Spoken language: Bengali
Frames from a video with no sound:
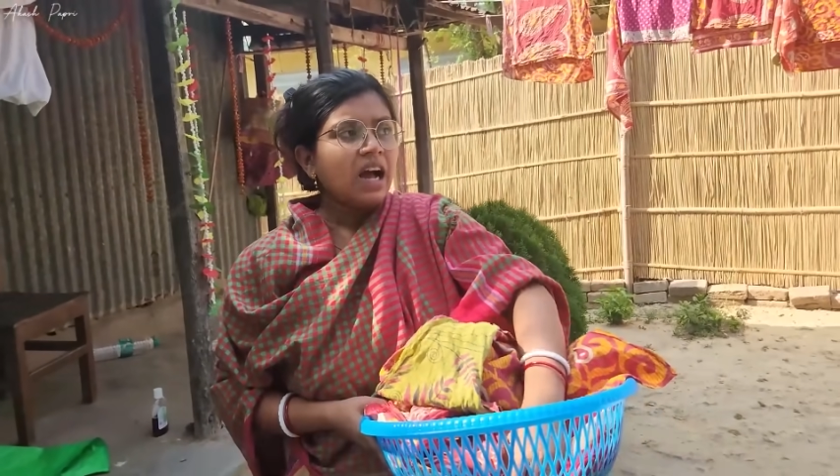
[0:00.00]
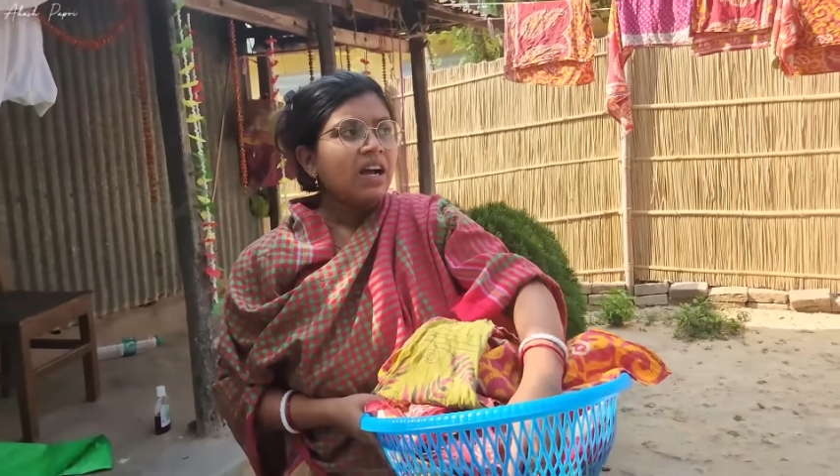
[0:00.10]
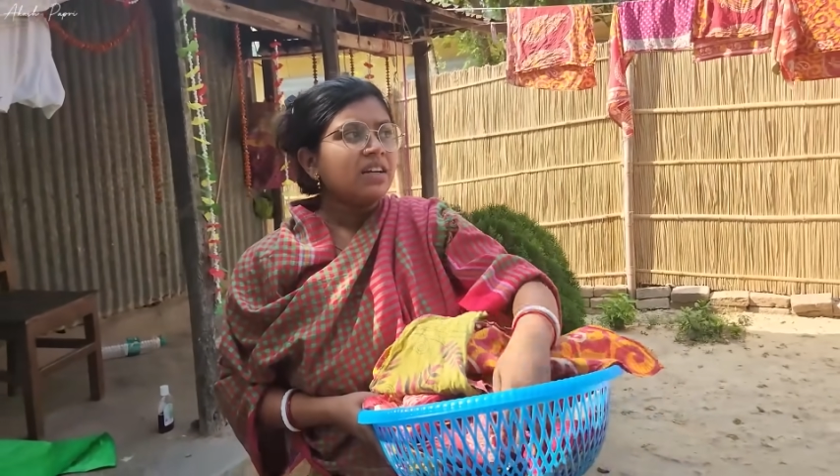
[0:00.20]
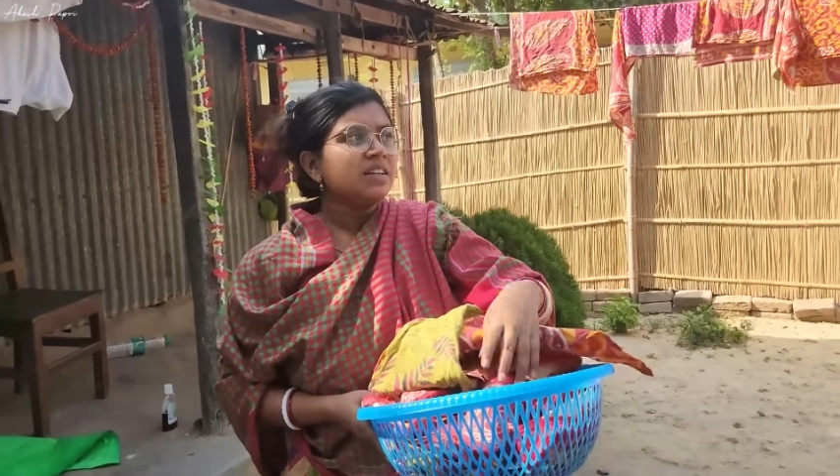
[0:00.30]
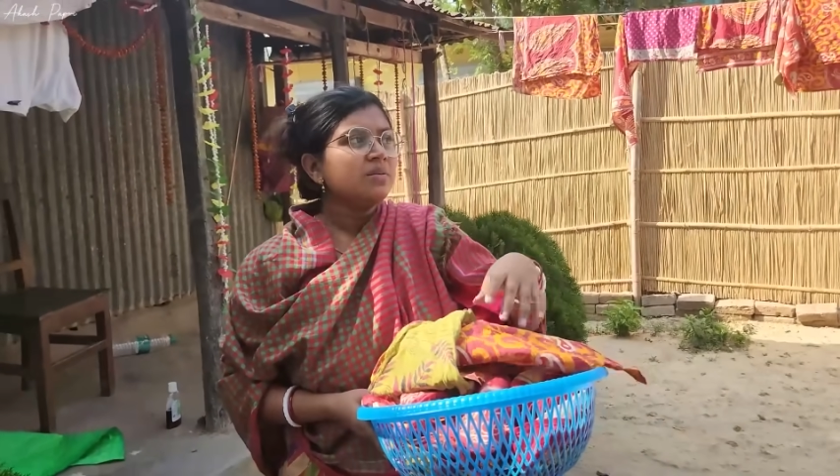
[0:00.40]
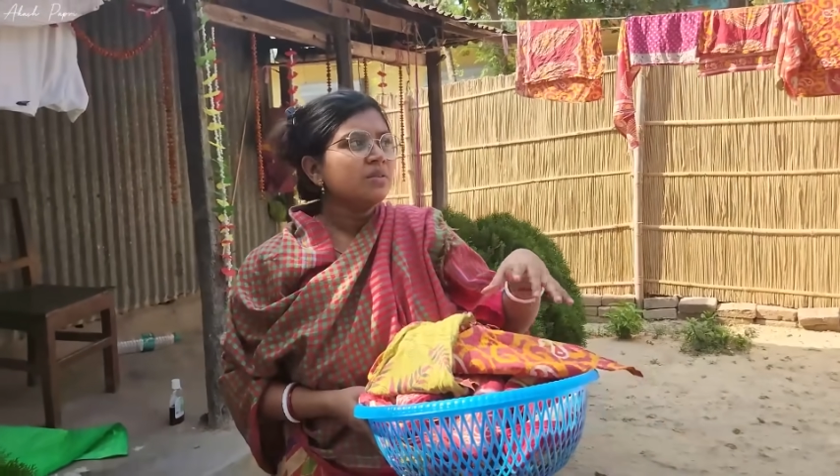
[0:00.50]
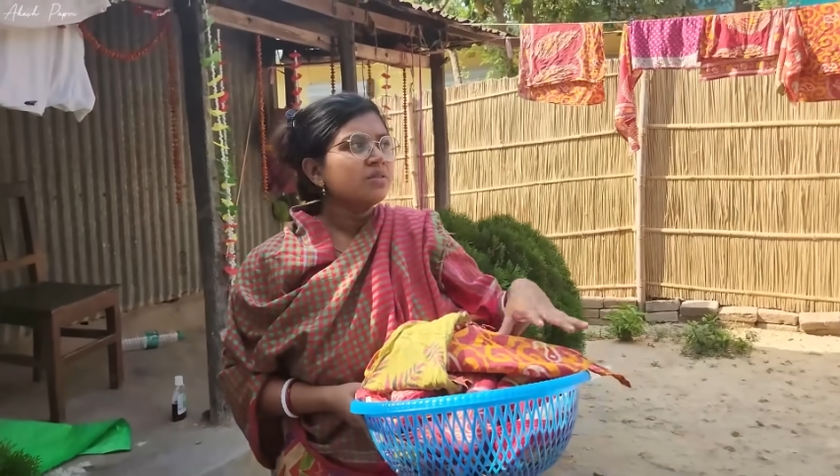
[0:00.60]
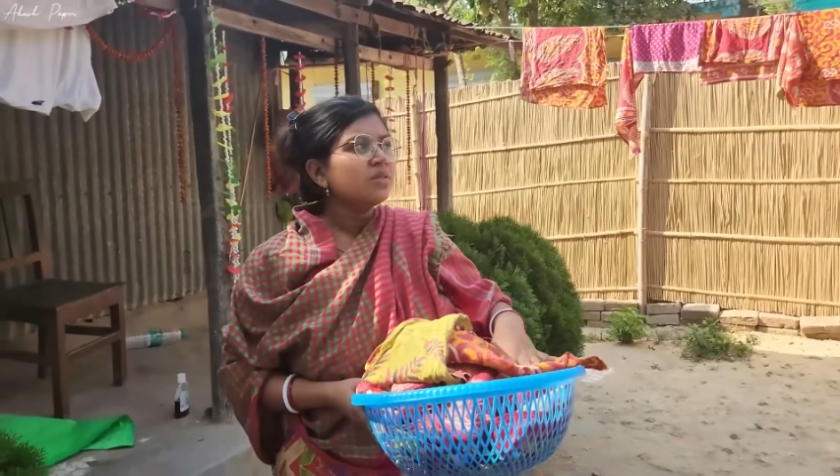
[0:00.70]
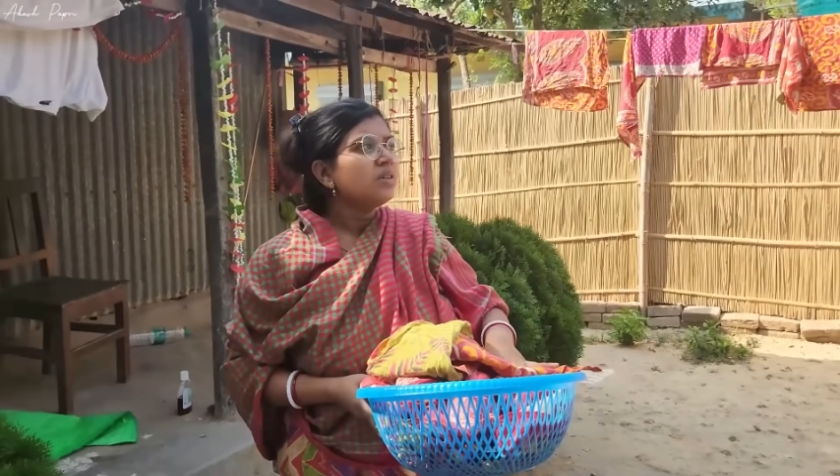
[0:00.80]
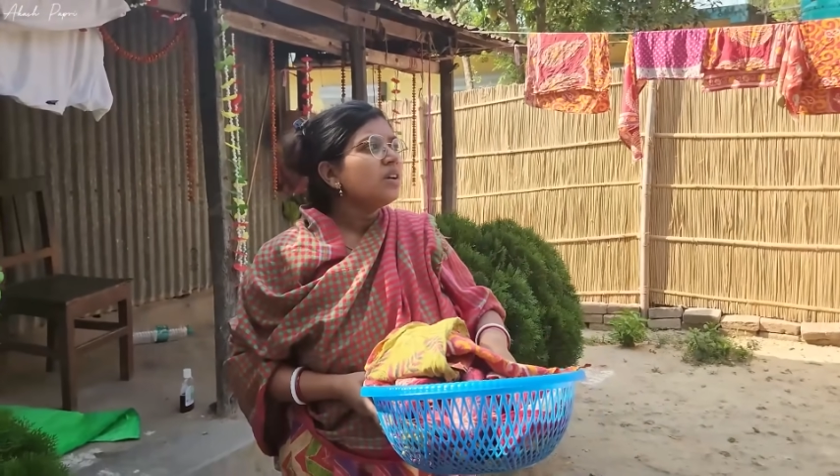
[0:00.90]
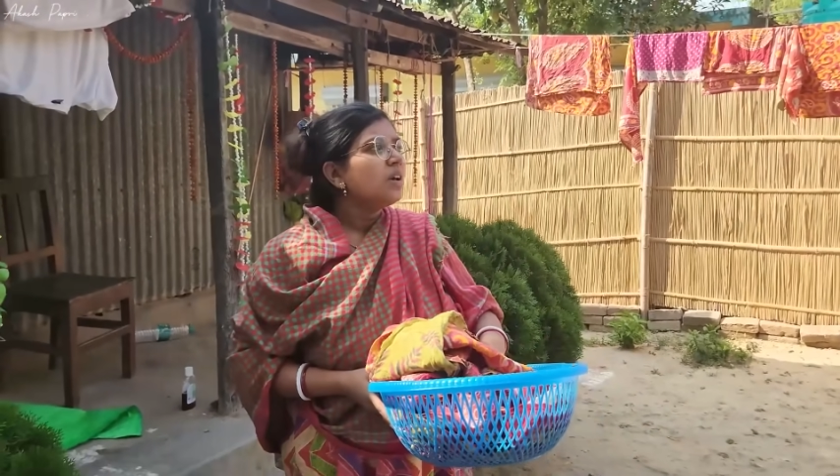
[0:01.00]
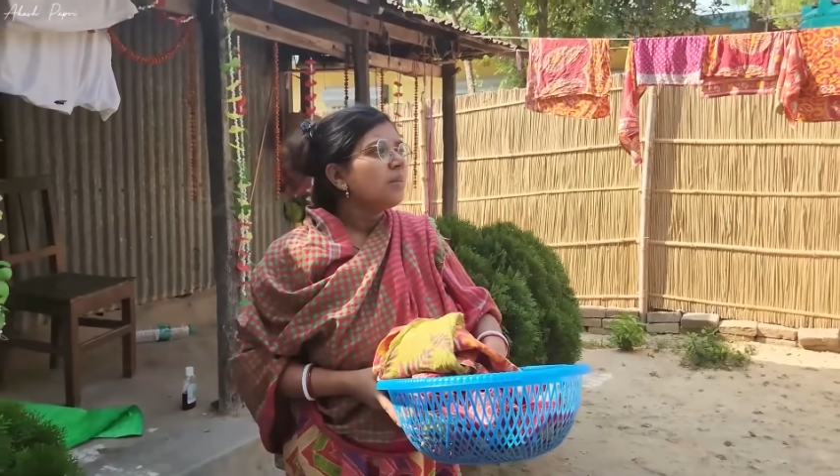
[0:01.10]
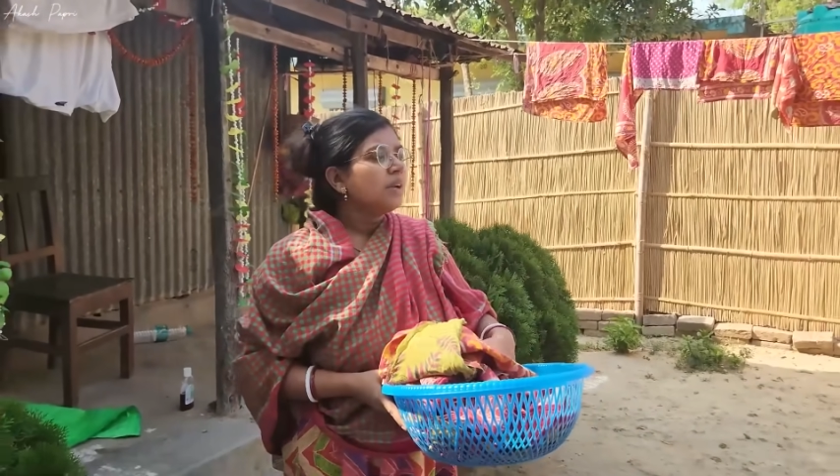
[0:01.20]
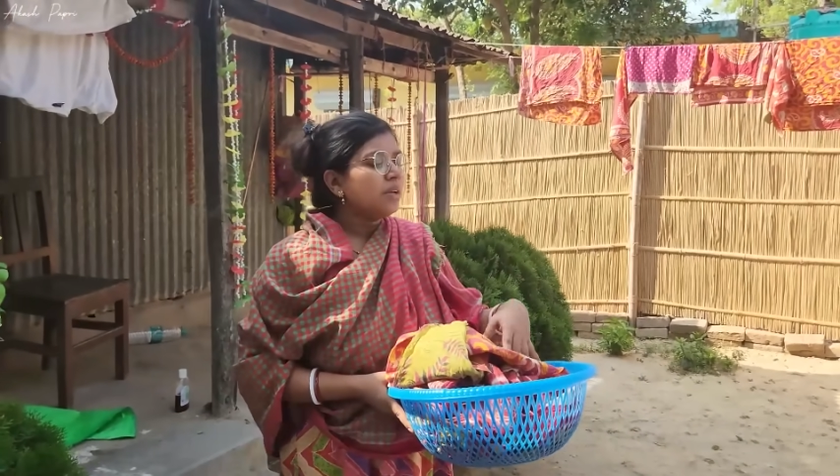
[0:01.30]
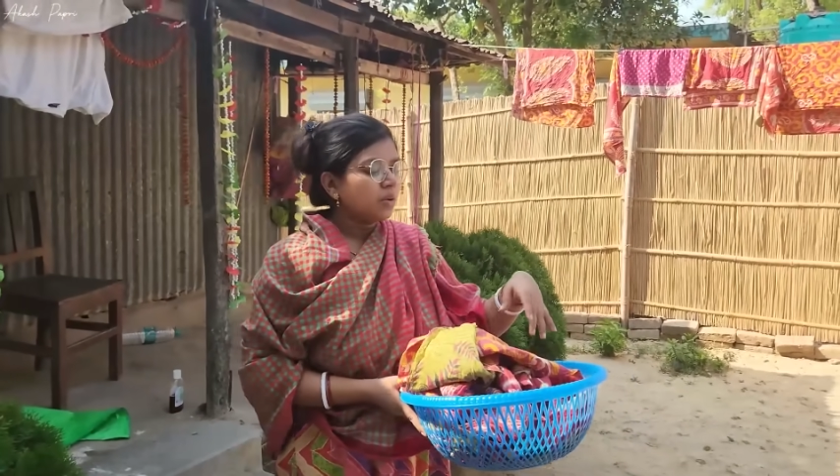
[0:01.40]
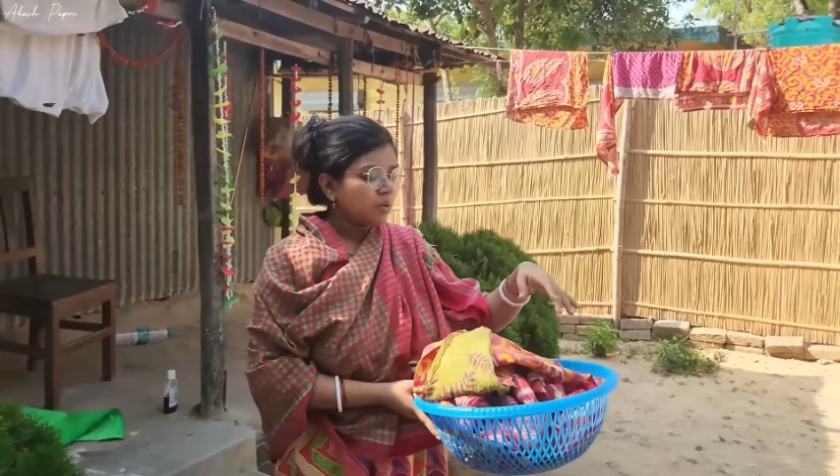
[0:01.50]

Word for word: আর কি বলতো মানে